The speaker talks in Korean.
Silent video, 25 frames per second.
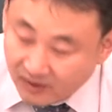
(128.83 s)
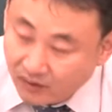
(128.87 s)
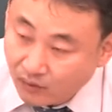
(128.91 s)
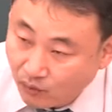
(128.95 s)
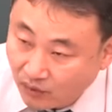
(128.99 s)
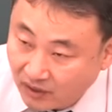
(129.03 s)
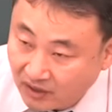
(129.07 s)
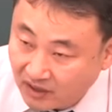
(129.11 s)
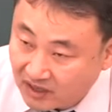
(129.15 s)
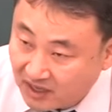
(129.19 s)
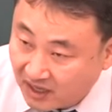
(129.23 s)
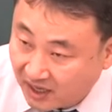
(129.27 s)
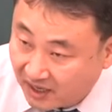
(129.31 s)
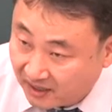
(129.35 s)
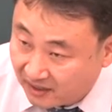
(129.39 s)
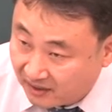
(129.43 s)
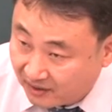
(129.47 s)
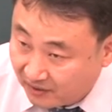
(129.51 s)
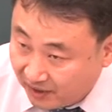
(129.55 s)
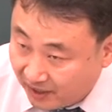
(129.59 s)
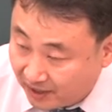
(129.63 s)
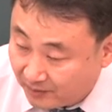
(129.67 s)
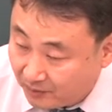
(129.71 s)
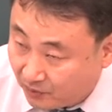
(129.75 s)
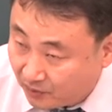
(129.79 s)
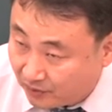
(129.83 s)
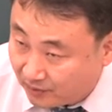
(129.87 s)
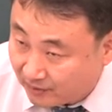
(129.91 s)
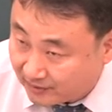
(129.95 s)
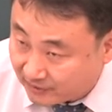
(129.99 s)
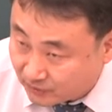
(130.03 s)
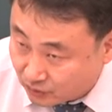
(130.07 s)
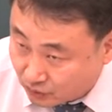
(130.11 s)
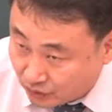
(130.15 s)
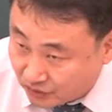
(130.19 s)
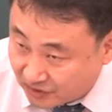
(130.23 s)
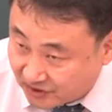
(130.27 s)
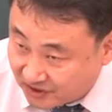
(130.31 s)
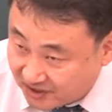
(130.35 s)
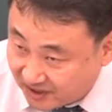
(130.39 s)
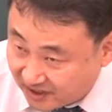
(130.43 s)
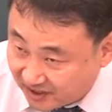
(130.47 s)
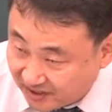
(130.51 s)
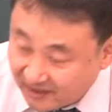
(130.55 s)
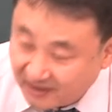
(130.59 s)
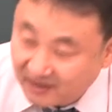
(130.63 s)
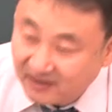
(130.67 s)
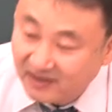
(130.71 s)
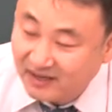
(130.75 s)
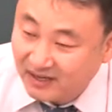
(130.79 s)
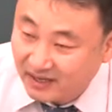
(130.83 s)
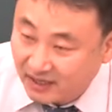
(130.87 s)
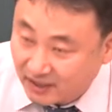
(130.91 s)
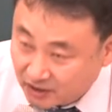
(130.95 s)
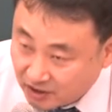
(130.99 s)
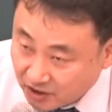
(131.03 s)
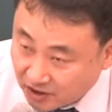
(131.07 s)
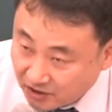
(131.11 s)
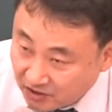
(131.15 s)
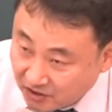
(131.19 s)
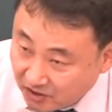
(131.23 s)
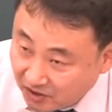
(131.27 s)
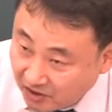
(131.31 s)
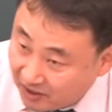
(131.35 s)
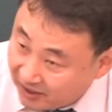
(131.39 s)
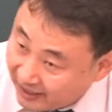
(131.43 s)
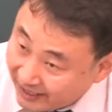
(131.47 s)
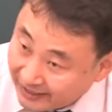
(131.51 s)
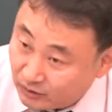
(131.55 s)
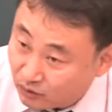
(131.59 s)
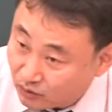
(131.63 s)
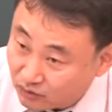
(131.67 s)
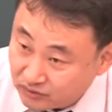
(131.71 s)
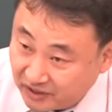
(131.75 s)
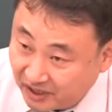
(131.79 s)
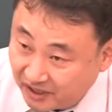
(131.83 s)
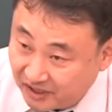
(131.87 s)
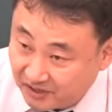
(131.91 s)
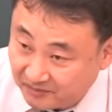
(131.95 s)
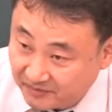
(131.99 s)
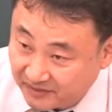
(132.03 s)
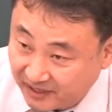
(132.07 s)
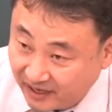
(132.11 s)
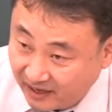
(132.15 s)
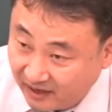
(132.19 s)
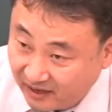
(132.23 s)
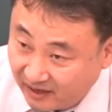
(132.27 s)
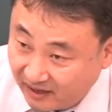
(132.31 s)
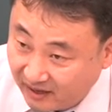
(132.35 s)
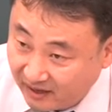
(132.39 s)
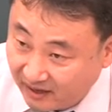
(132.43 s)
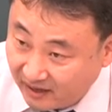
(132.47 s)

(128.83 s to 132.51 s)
원상 회복 조치 철거하도록 되어 있습니다.